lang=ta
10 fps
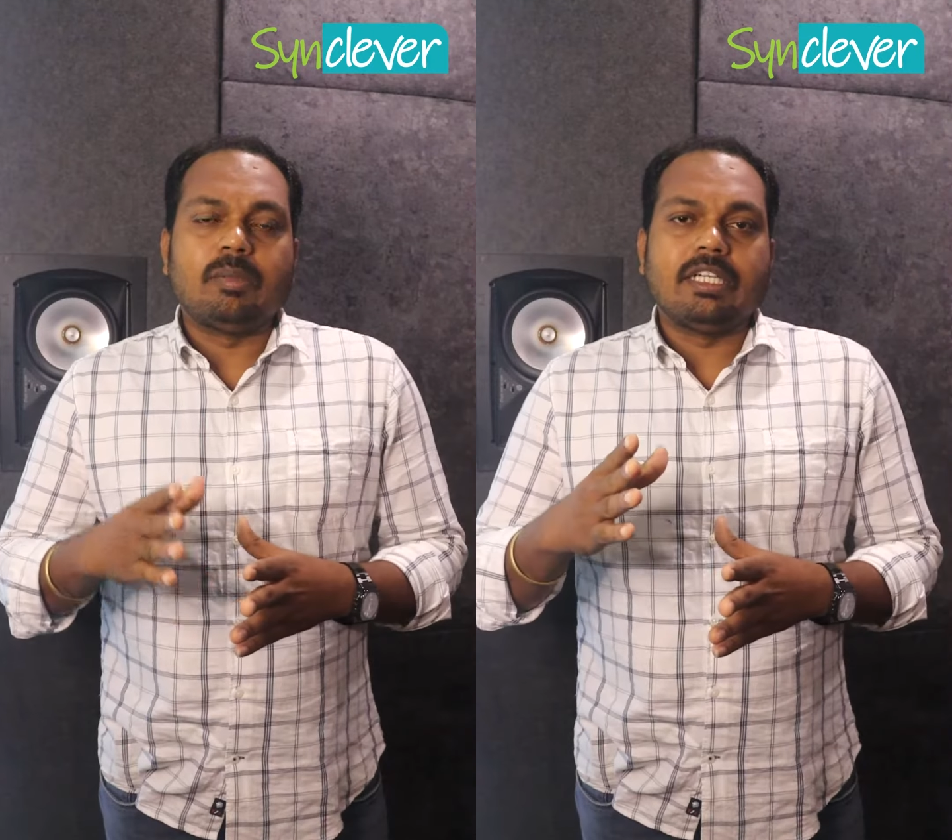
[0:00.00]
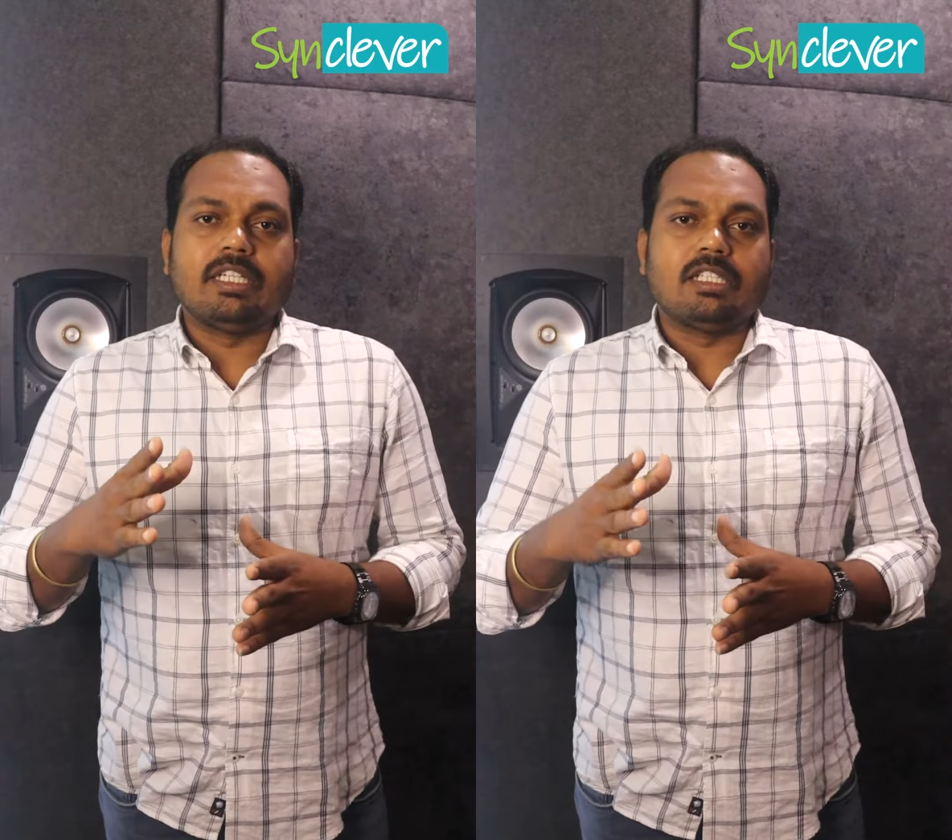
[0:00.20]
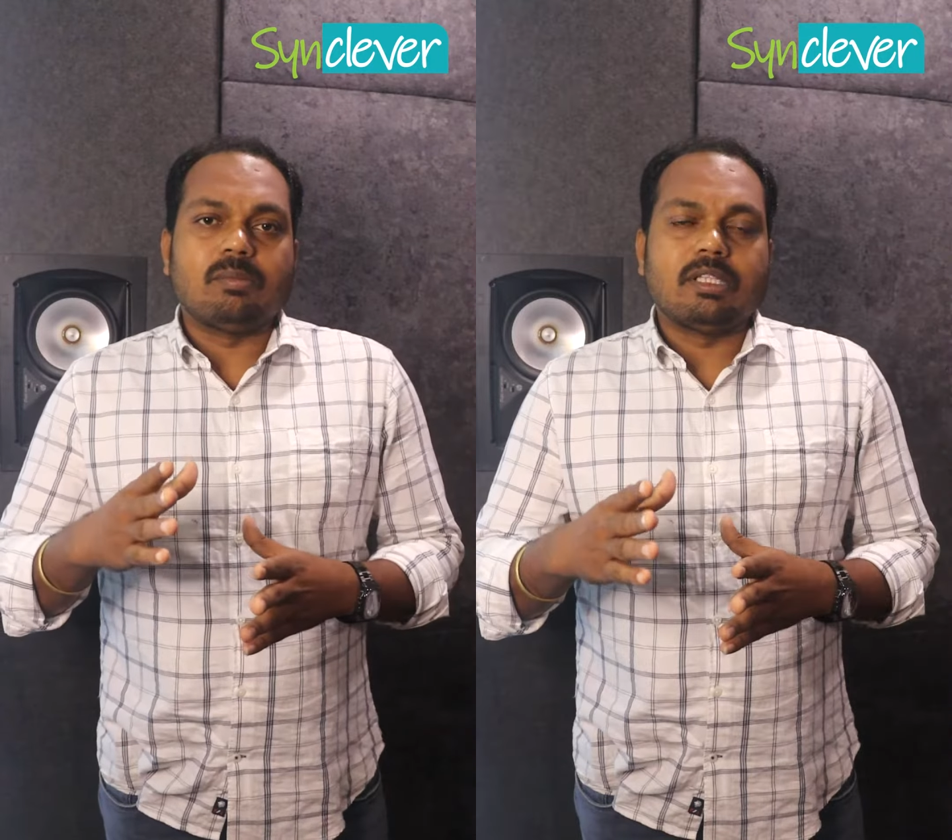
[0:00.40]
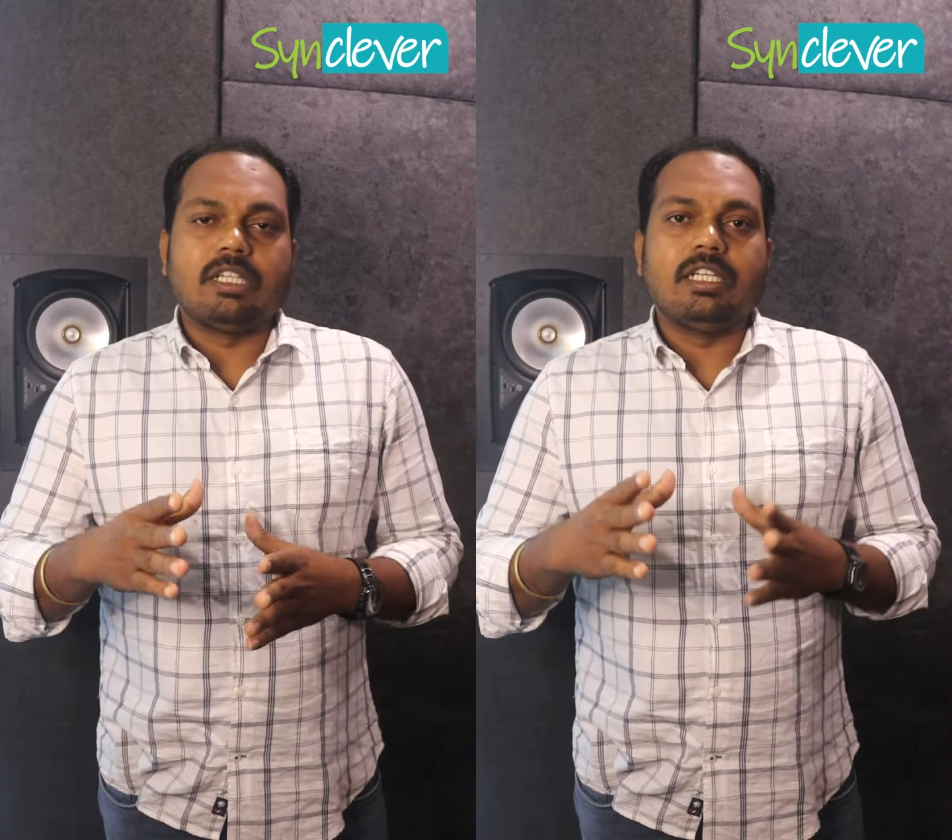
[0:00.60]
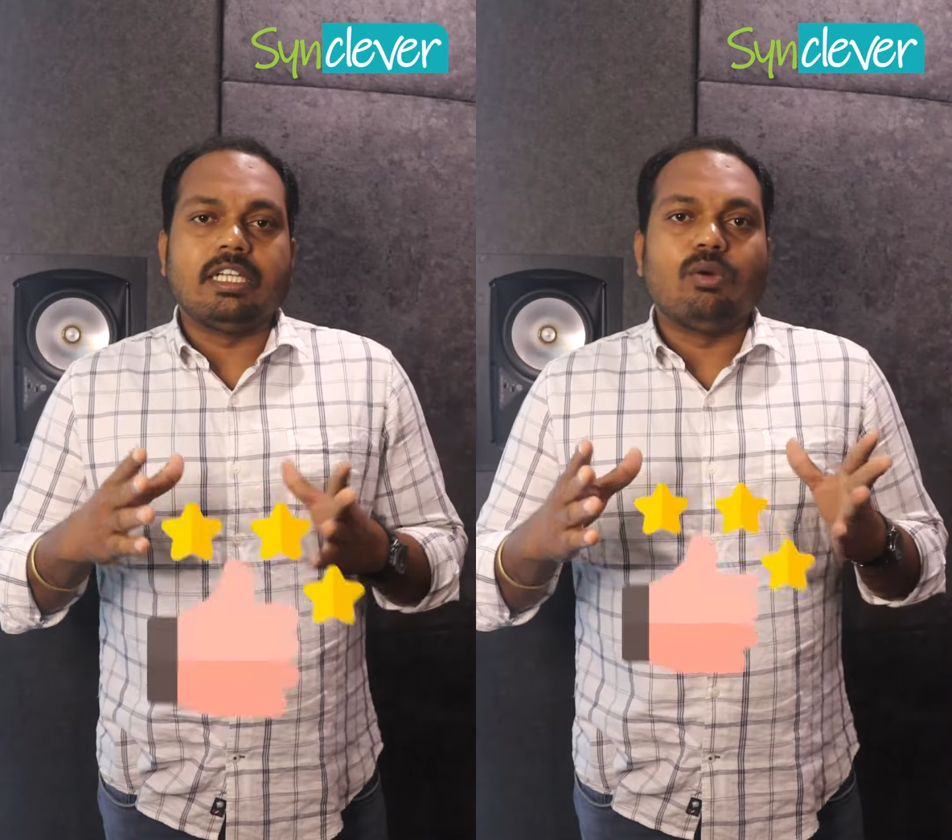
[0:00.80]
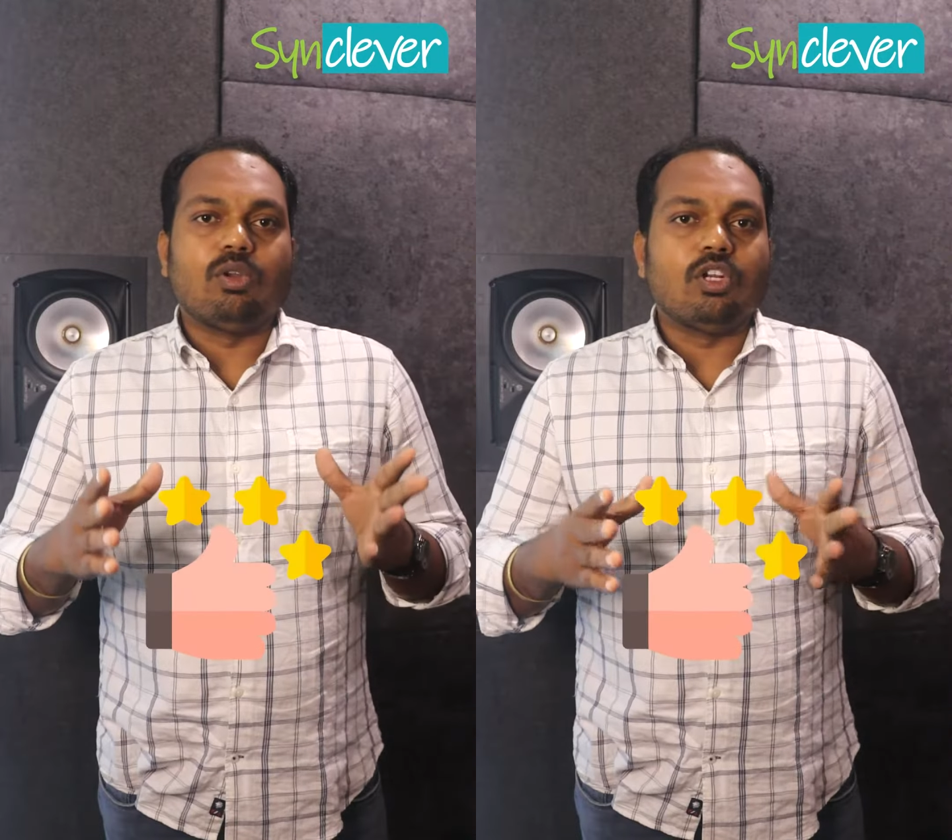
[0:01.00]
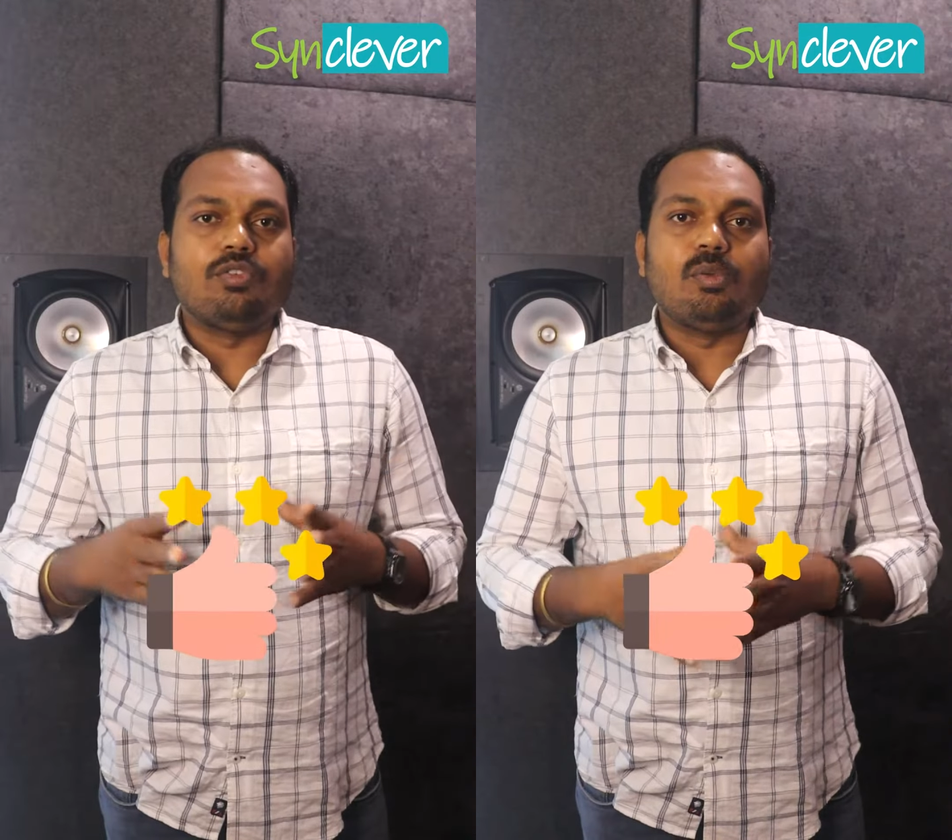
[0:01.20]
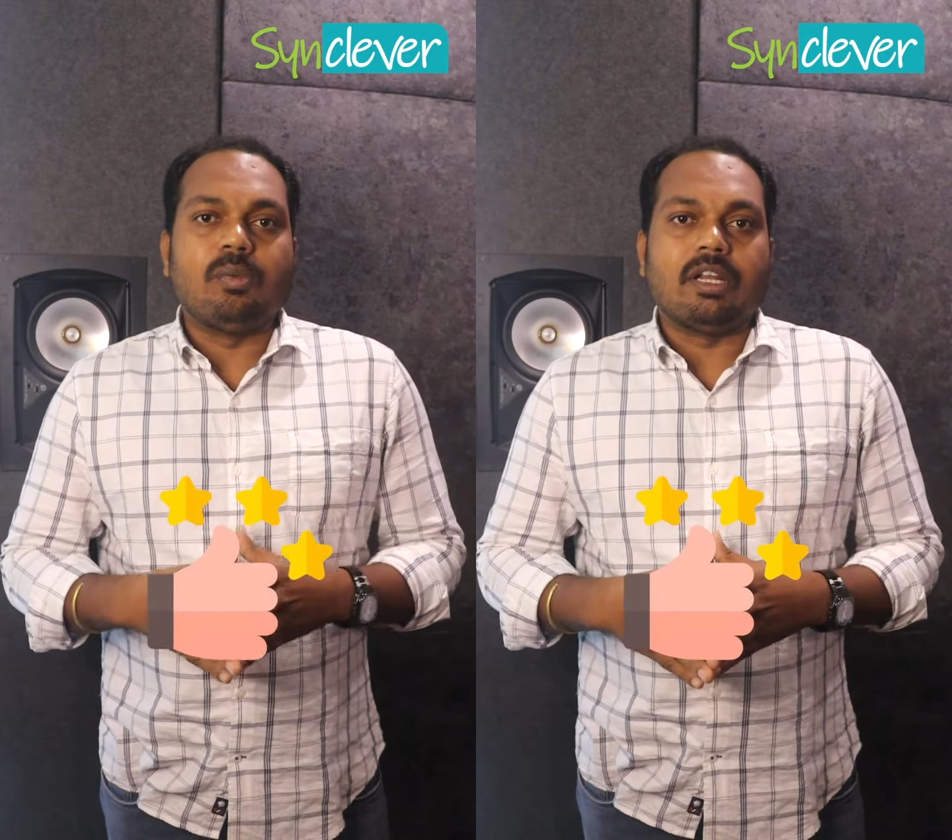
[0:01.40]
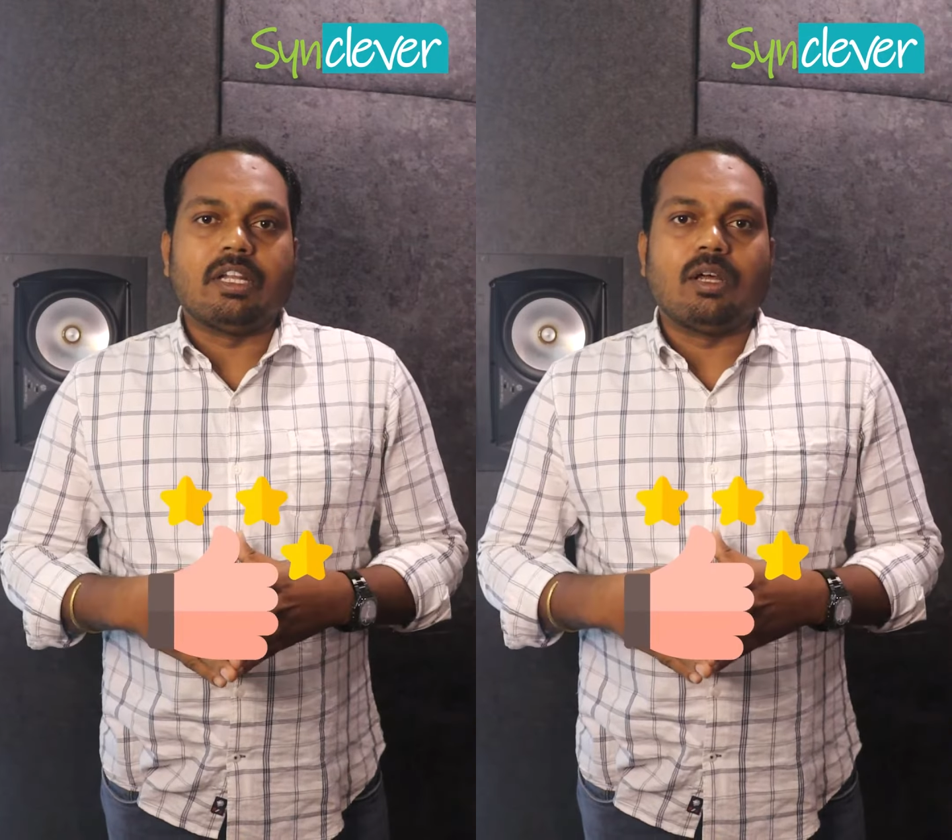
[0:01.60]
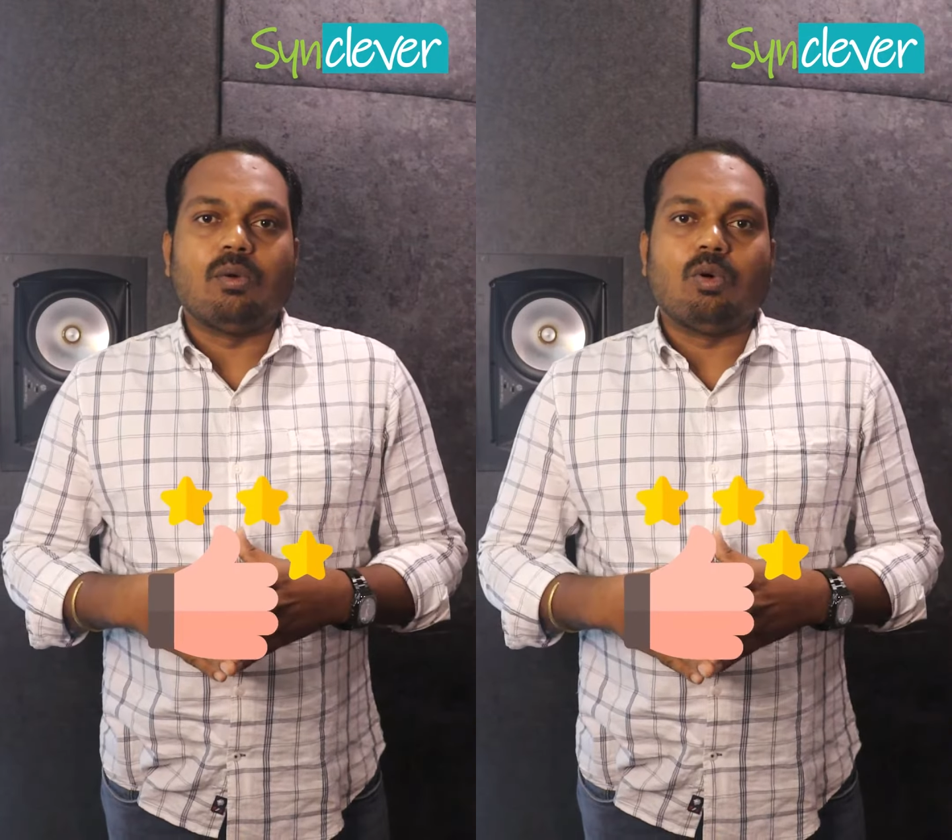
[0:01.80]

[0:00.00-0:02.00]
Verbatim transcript: ஸ்பீக்கர்ஸை பத்தி நீங்க ஒரு ரிவ்யூ பாருங்க